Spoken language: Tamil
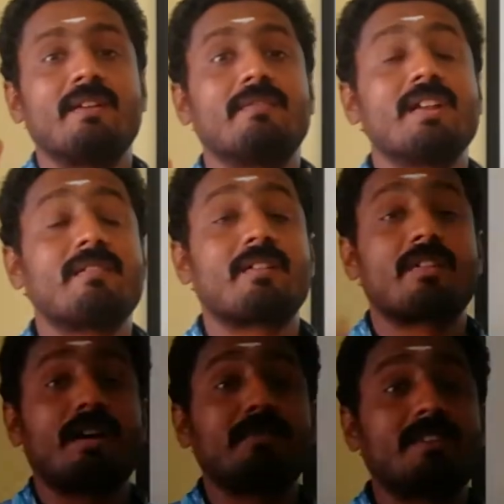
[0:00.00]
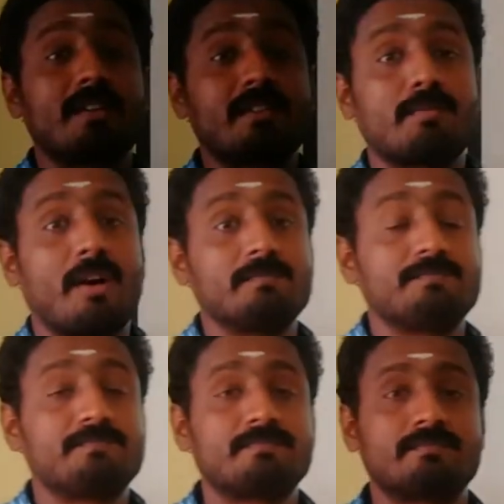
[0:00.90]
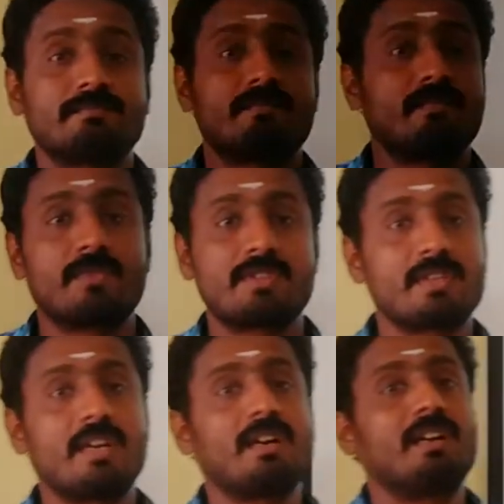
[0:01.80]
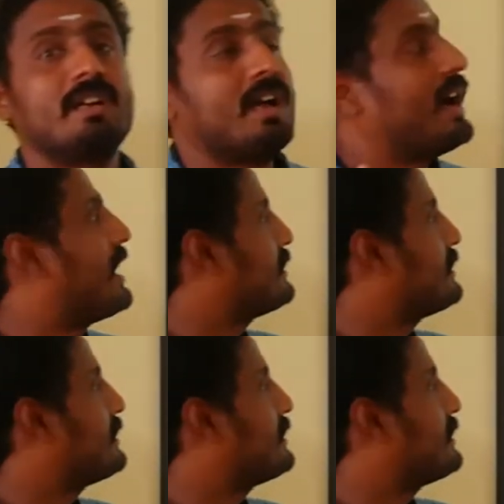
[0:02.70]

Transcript: விடாமல் தடுத்துருமா சரியா அதை